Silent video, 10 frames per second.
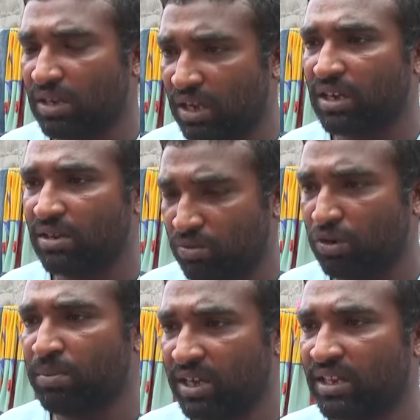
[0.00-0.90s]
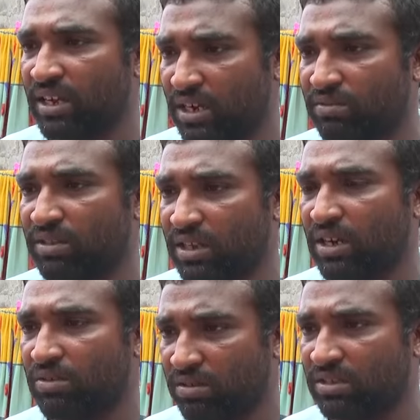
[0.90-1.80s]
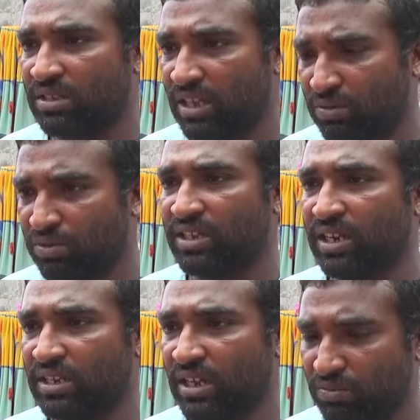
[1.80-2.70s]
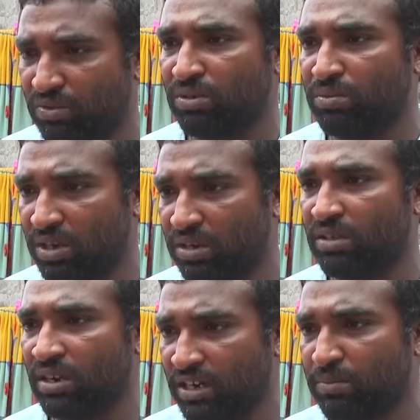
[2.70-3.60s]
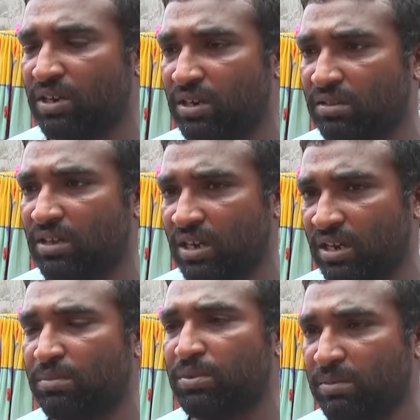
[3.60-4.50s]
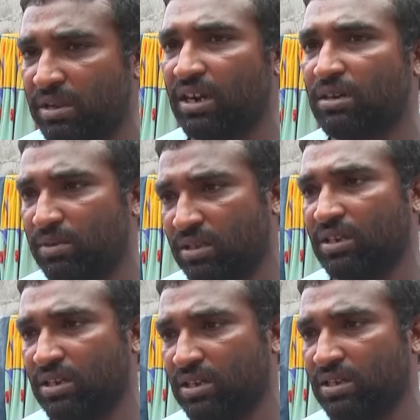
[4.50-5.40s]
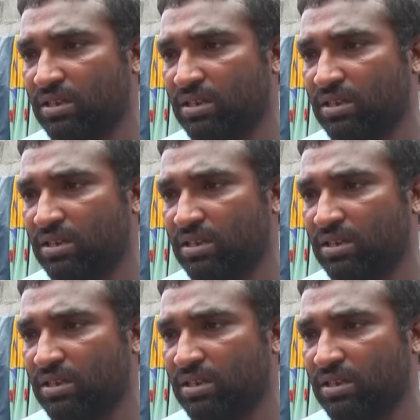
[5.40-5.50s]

నా కొడుపు నాకు అట్ట ఉంది నాకు నా కుదురు జరిగింది నా కుదురు ఏడుతుంది నైట్ పూట ఏడుతుంది నా నొప్పి నేను అల్లాడిపోతుందండి